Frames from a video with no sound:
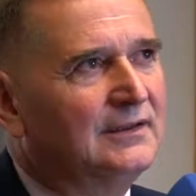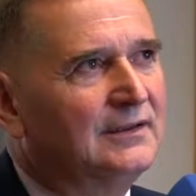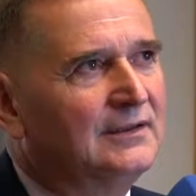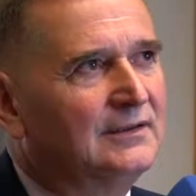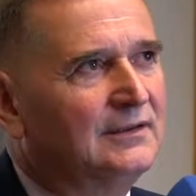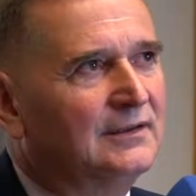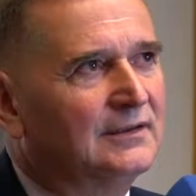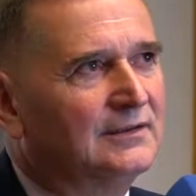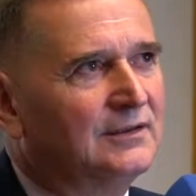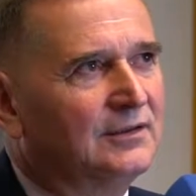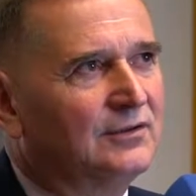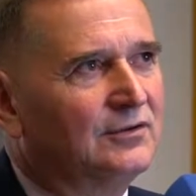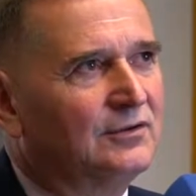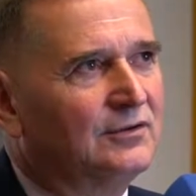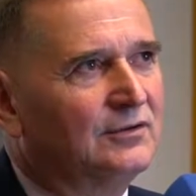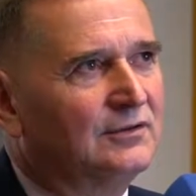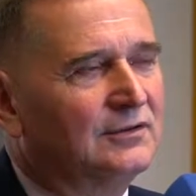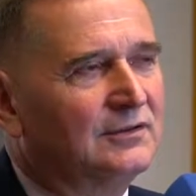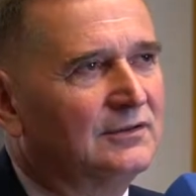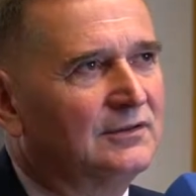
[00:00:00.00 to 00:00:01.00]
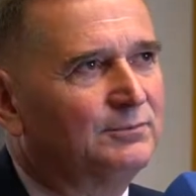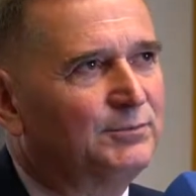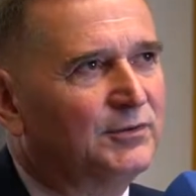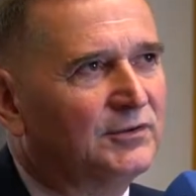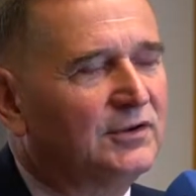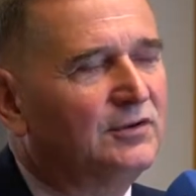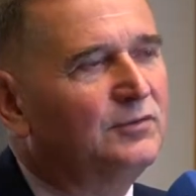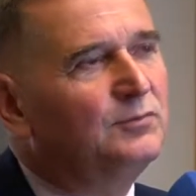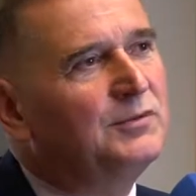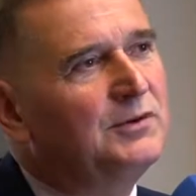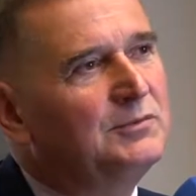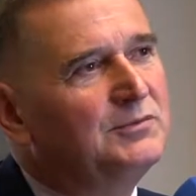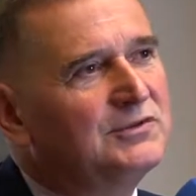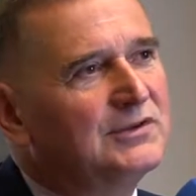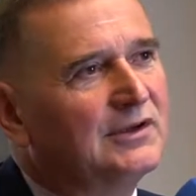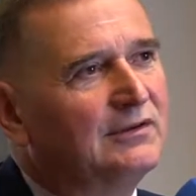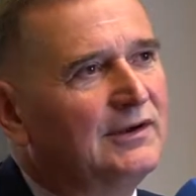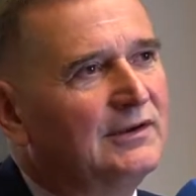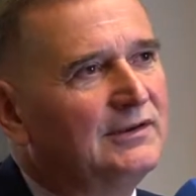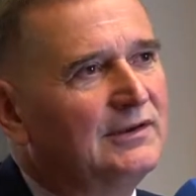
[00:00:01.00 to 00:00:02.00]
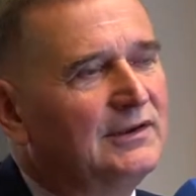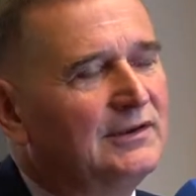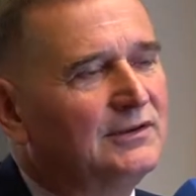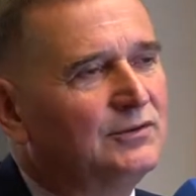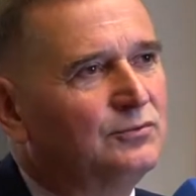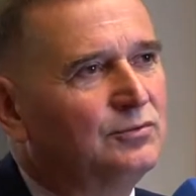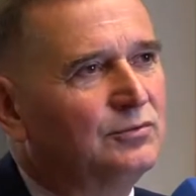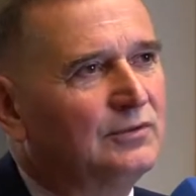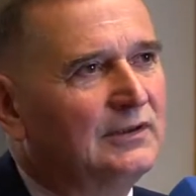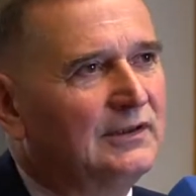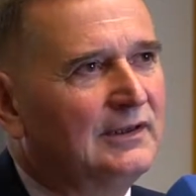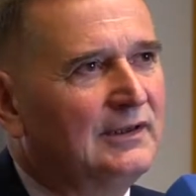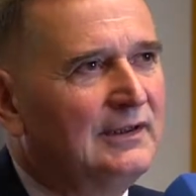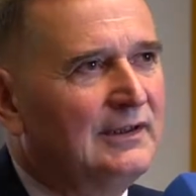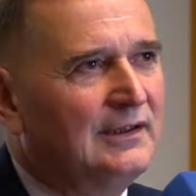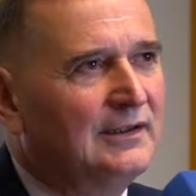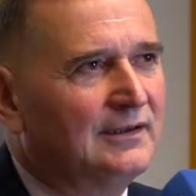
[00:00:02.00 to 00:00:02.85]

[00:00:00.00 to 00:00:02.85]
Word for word: I dlatego e, podejmujemy działania, które